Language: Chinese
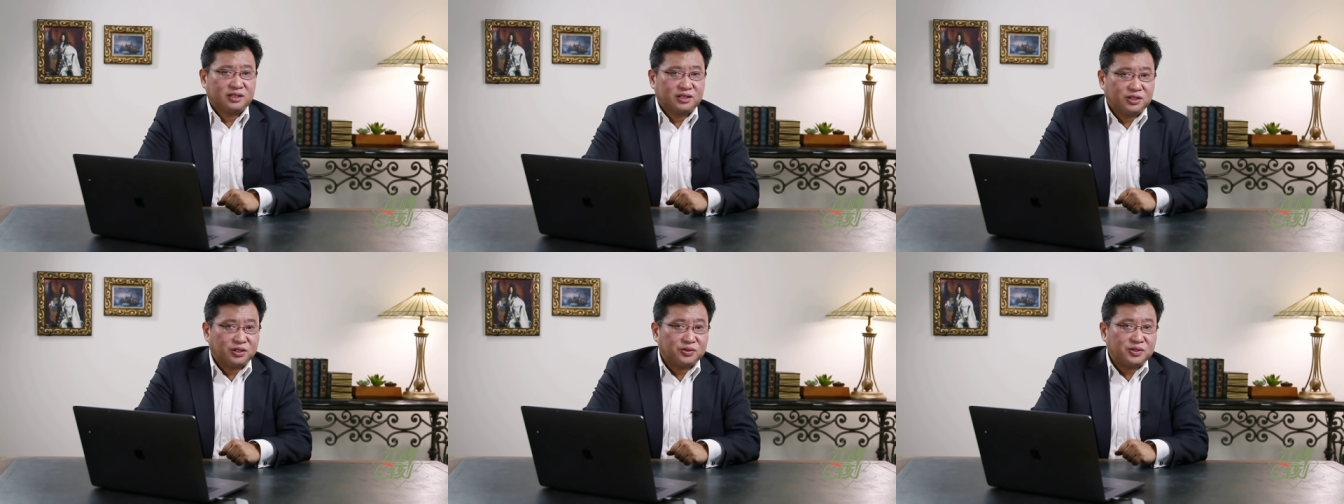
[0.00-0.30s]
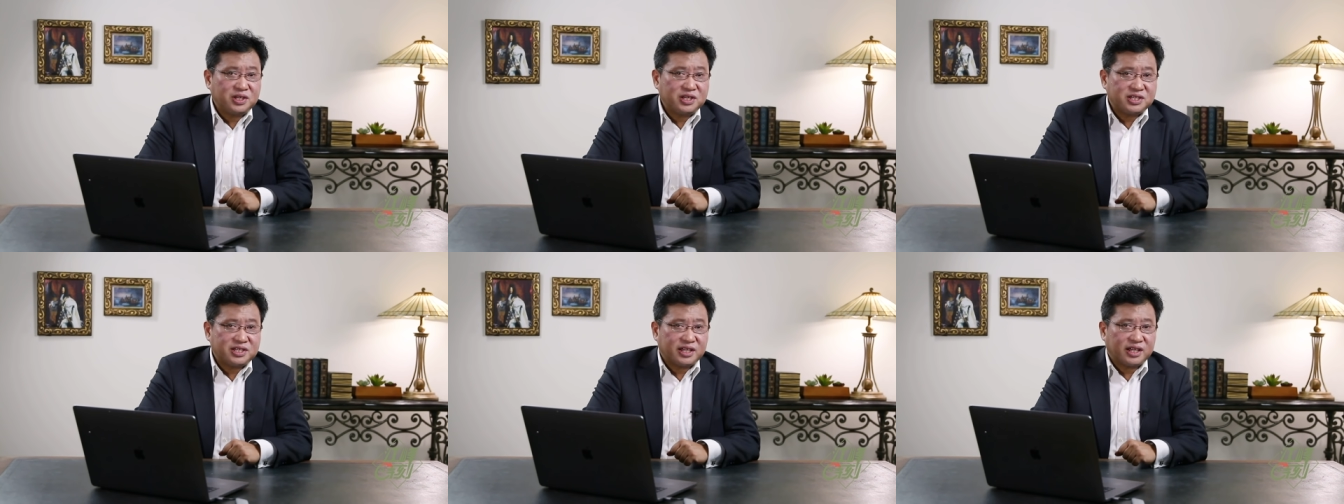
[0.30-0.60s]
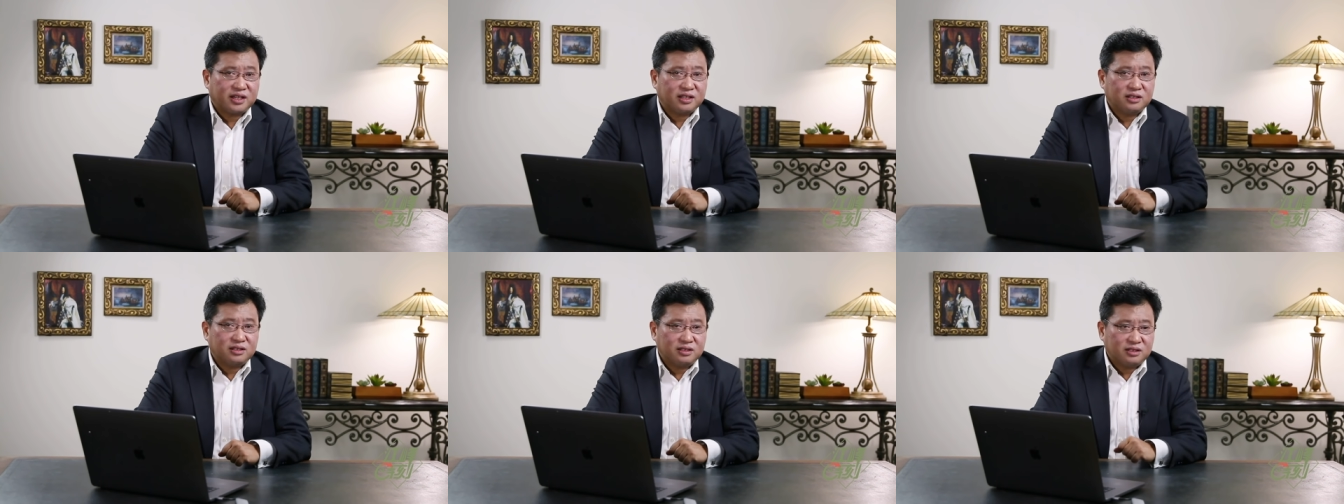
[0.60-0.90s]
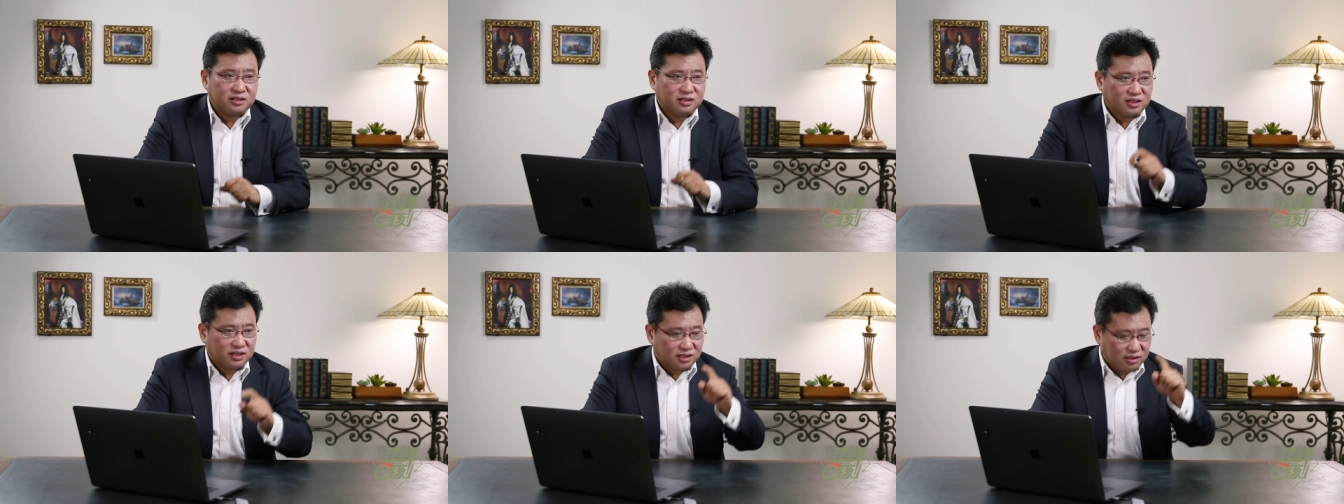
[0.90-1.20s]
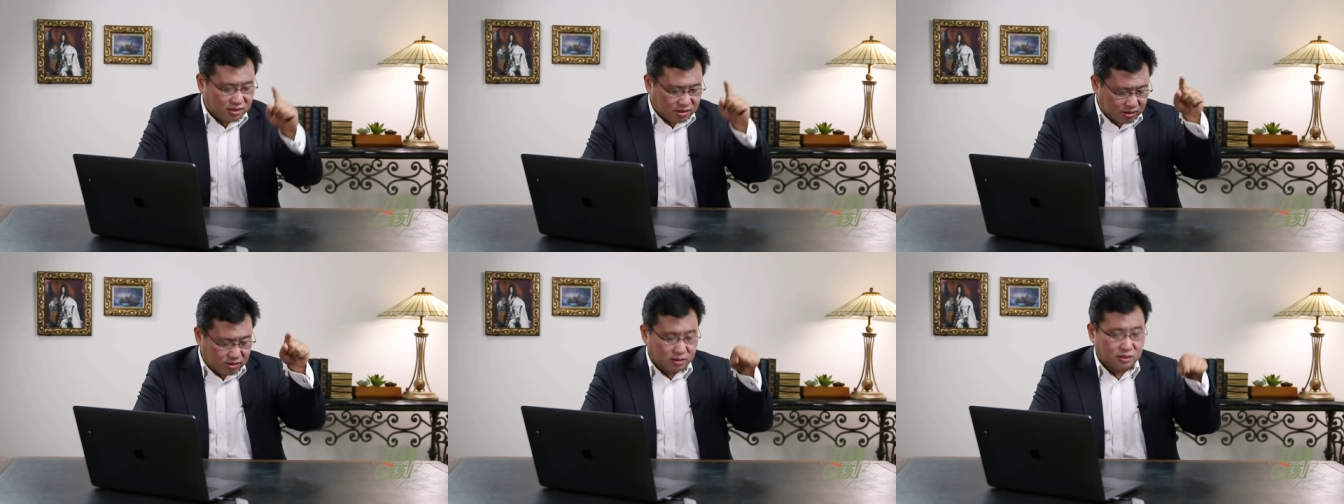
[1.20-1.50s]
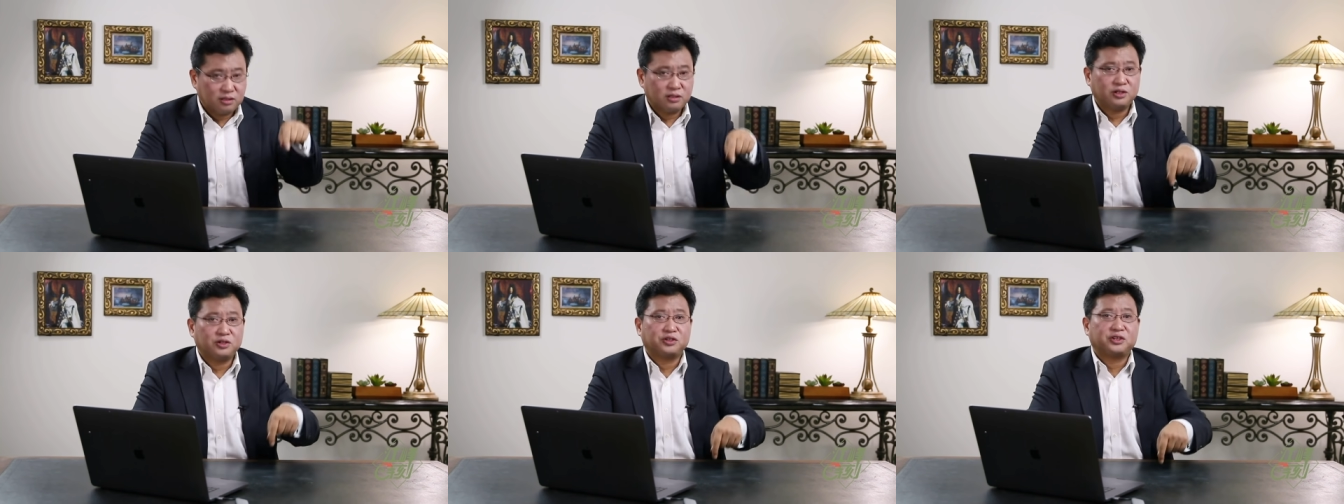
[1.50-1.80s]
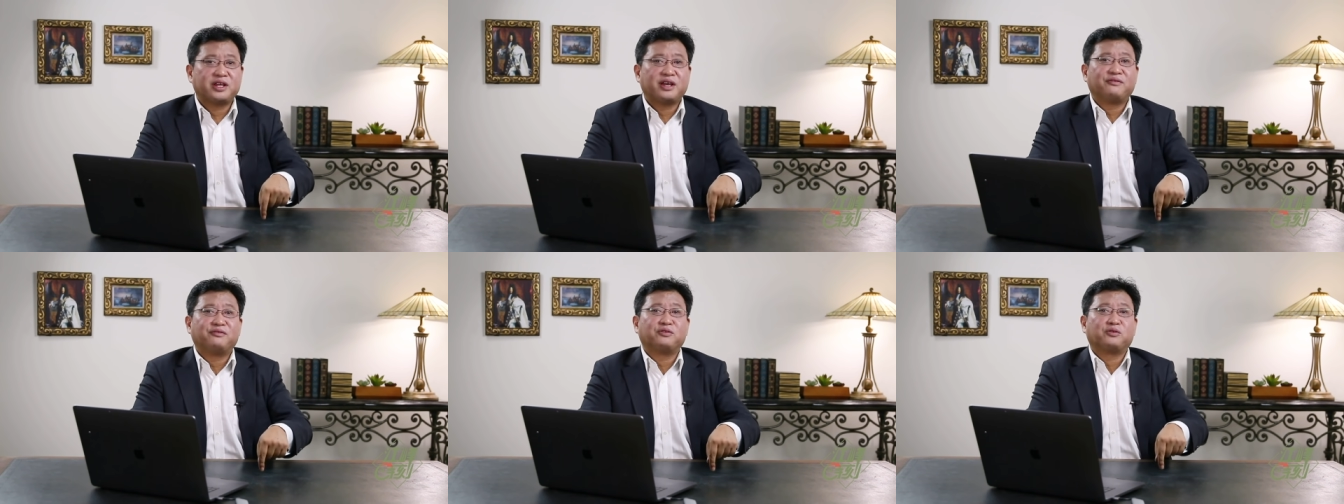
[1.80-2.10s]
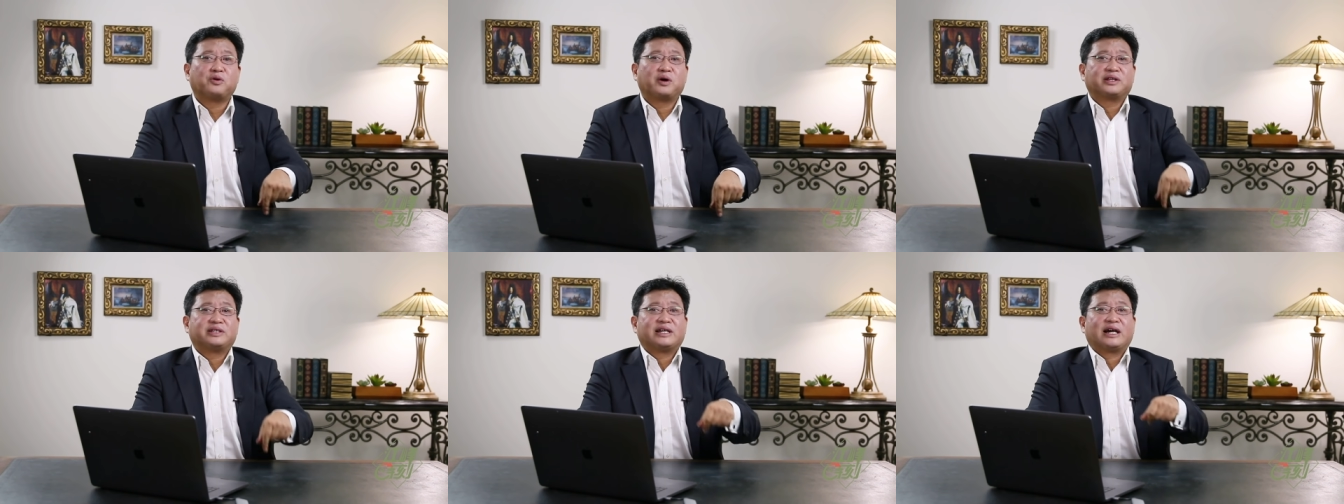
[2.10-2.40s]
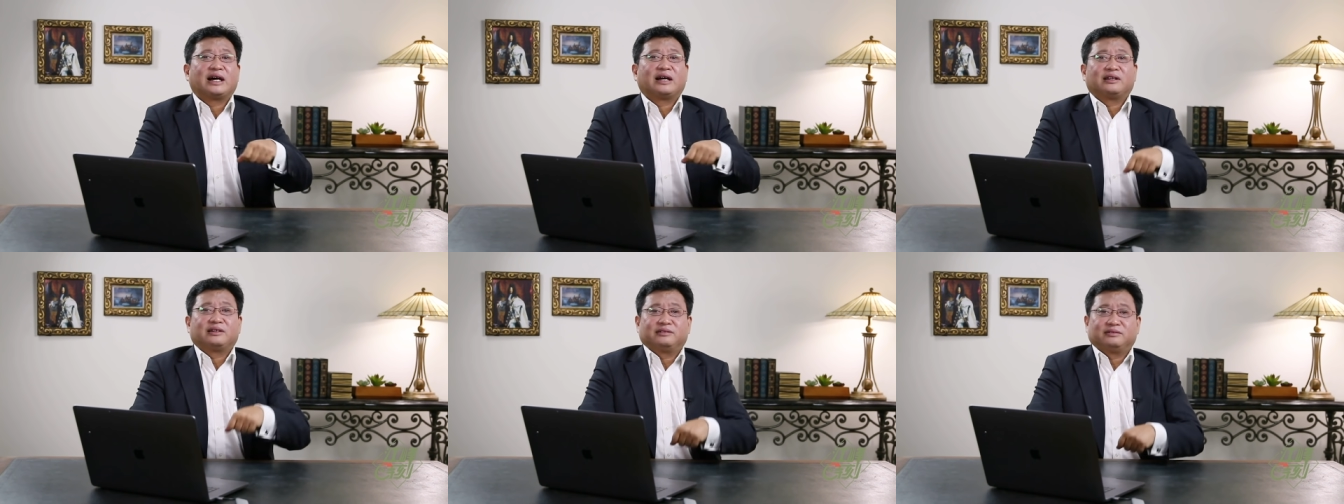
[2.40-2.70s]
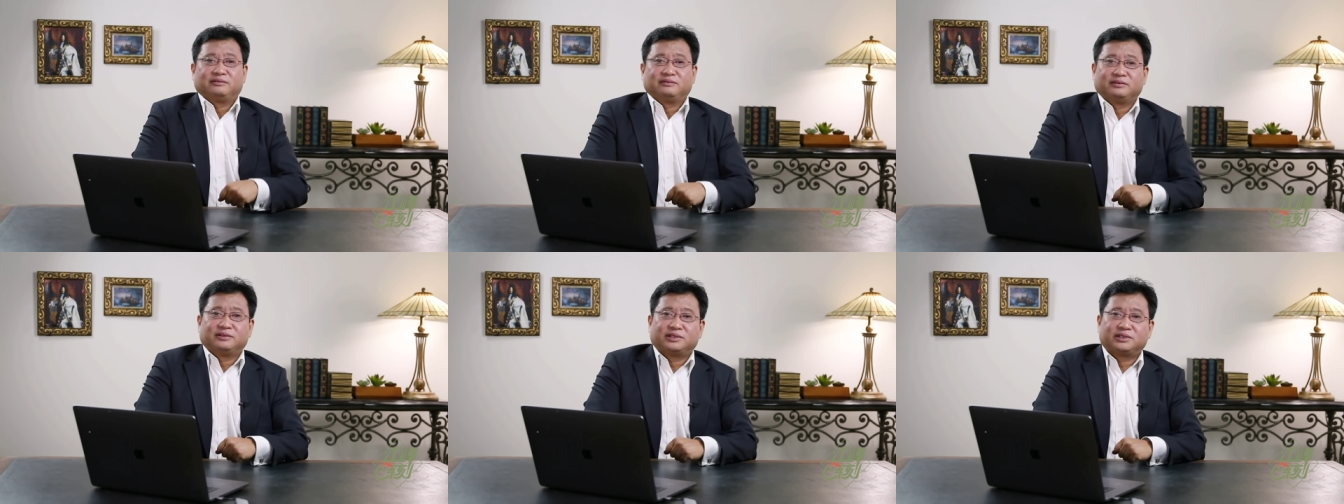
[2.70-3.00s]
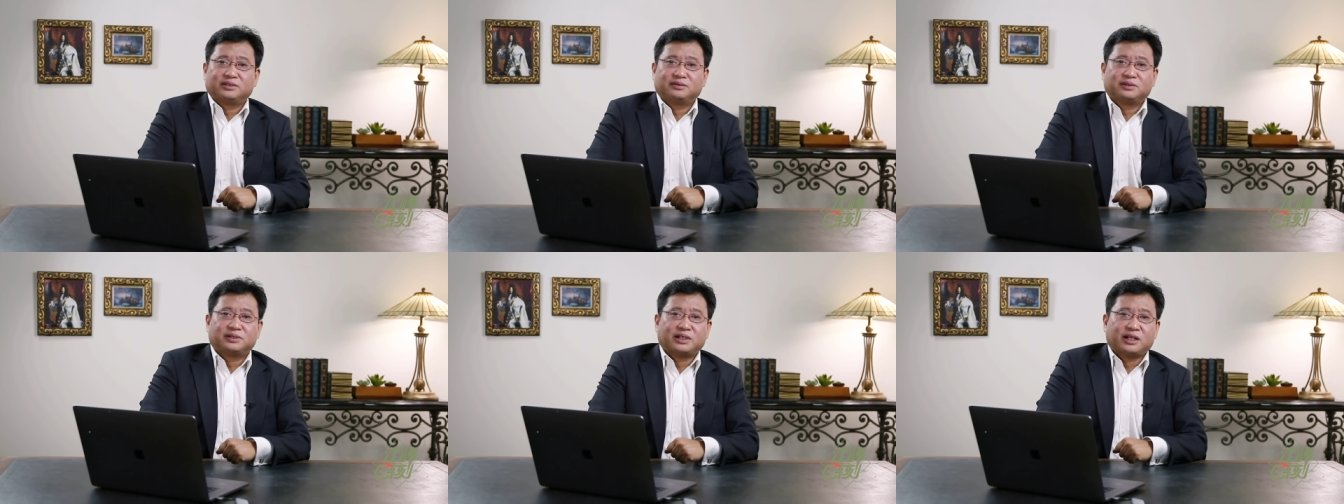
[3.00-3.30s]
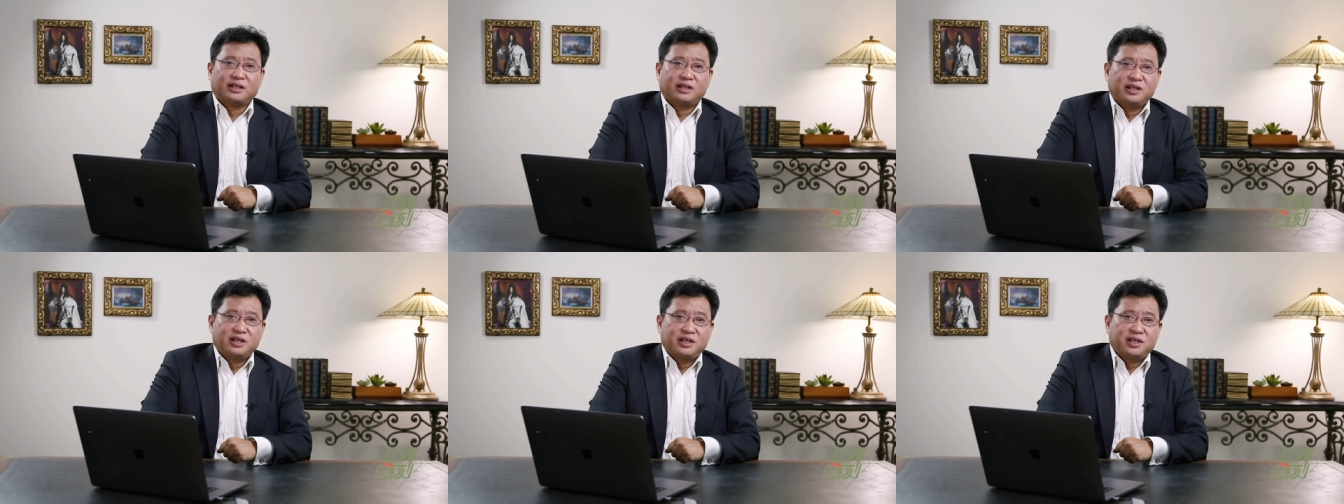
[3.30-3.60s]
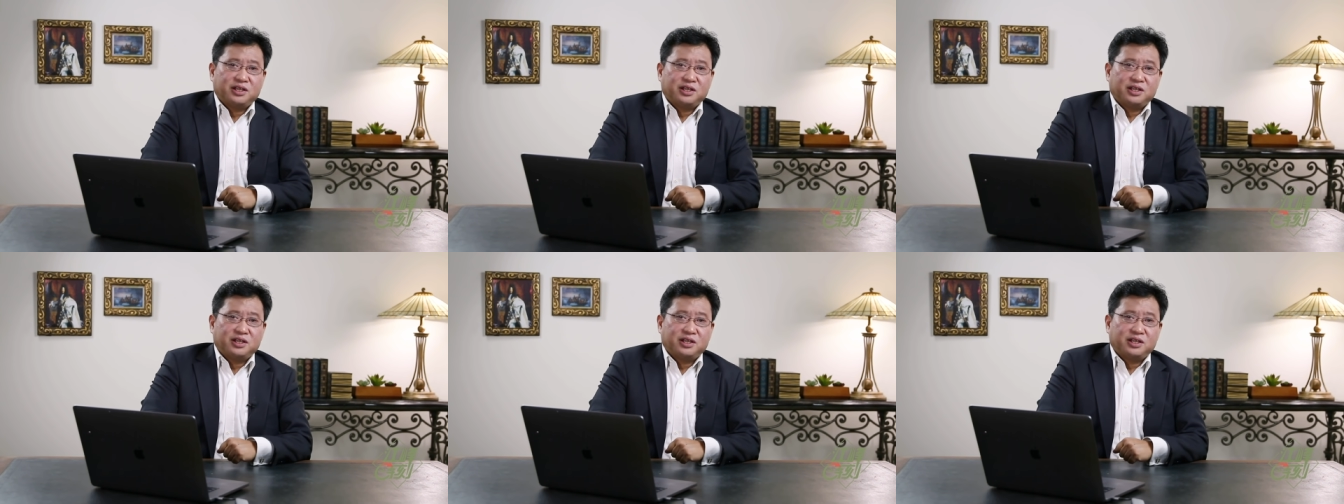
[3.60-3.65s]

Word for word: 有意见，你。你就颠覆国家了，是不是？